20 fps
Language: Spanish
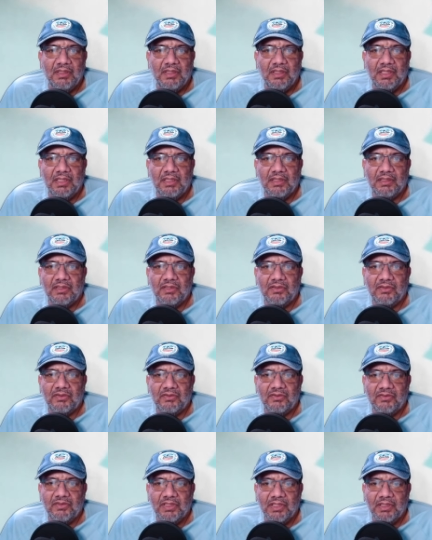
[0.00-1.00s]

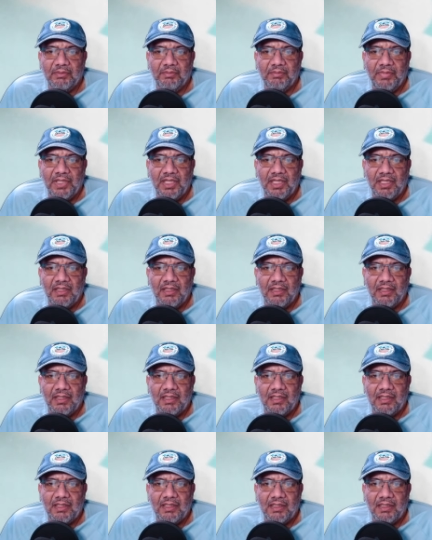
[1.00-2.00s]
Entonces,
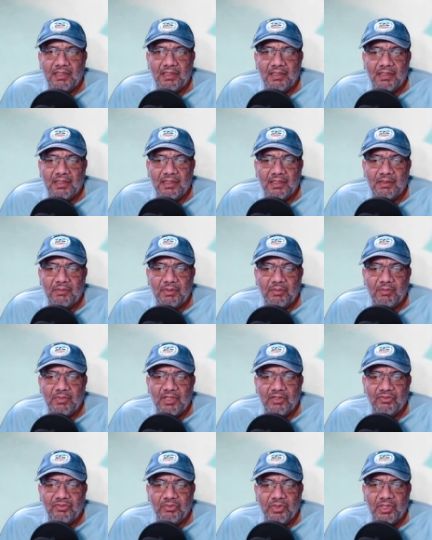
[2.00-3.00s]
vida, vamos
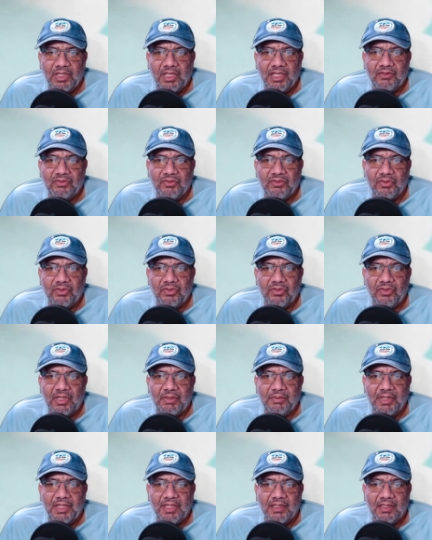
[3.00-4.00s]
a subirle esos dos a
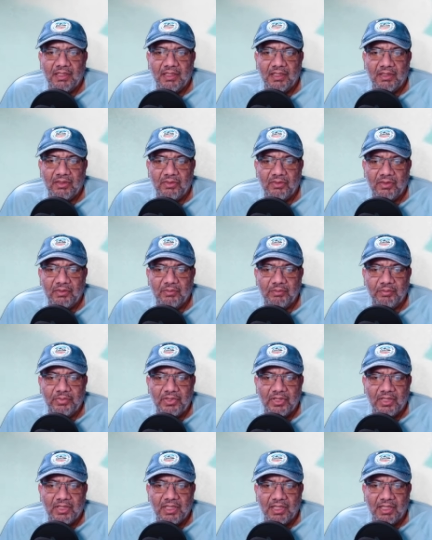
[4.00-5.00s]
vida que nos
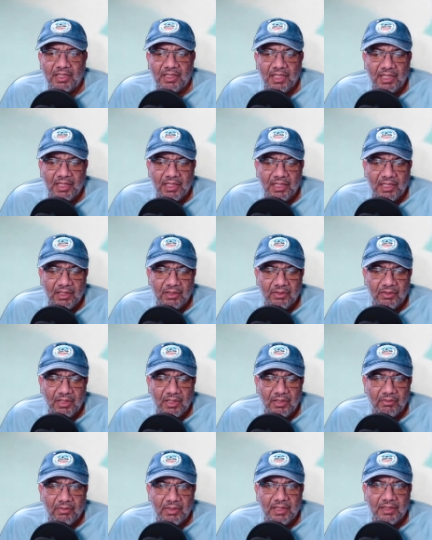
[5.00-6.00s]
importan y ahí quedó
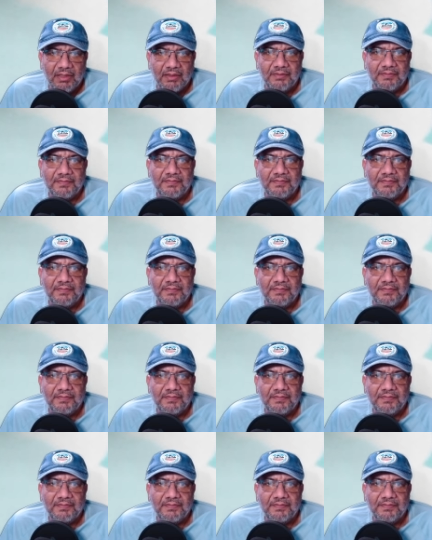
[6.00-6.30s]
la rueda.